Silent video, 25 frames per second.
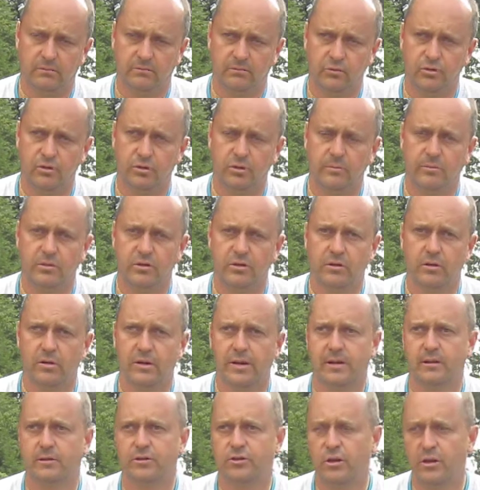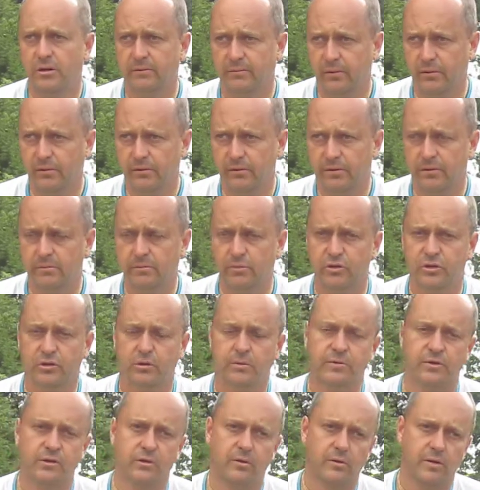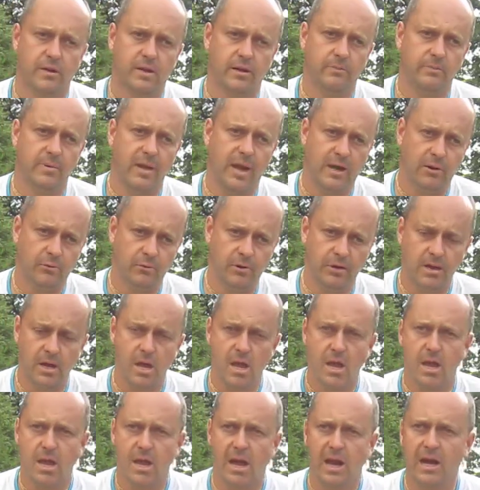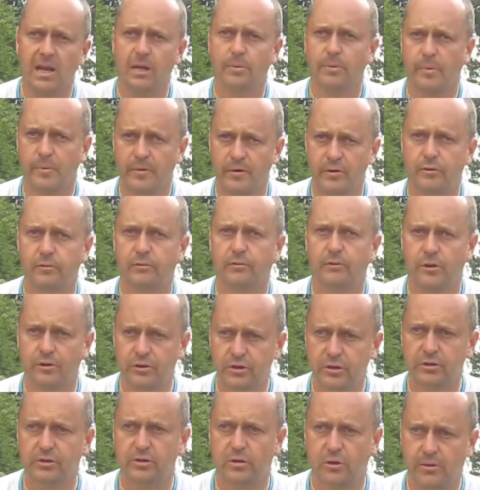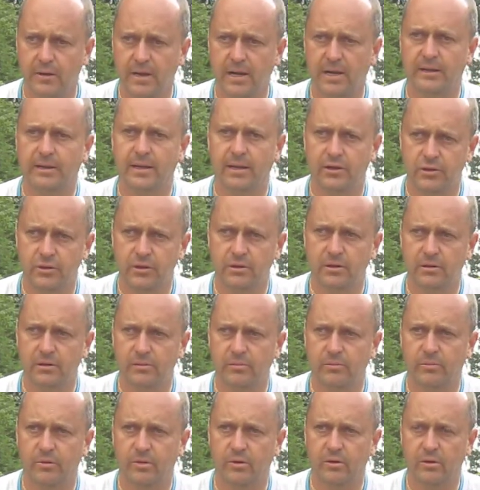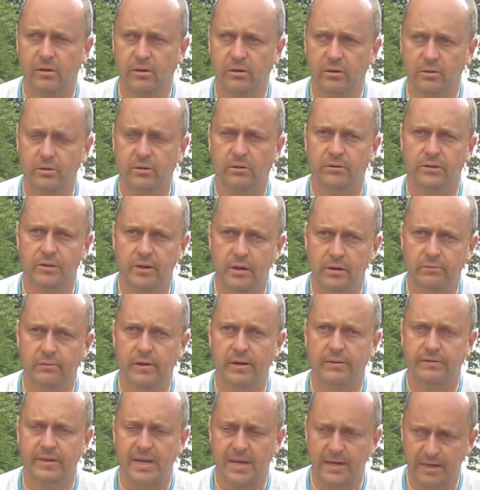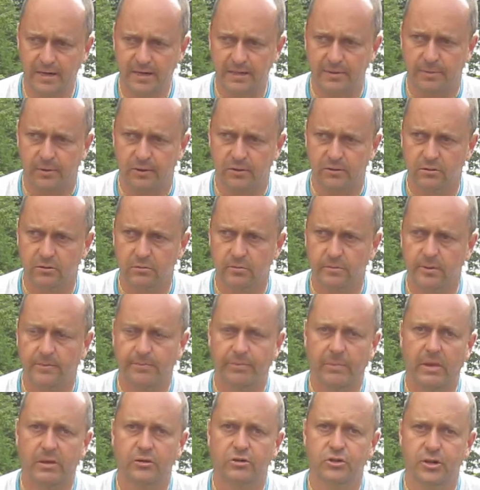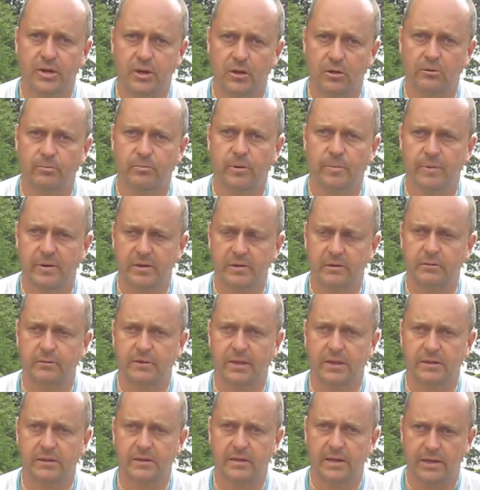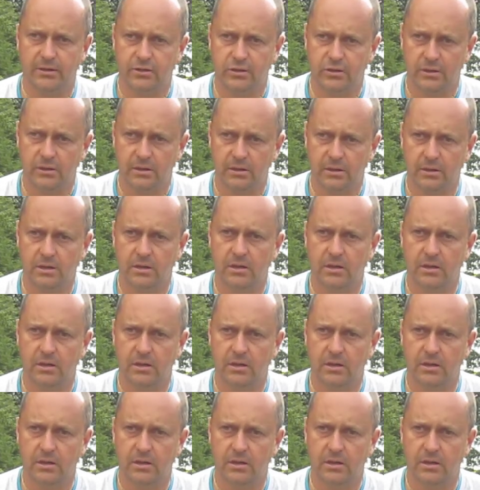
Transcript: Może to być koral czerwony, może to być koral biały, ale po prostu nosić koral na szyi, bo on oddziałuje w taki sposób, że on po prostu nas leczy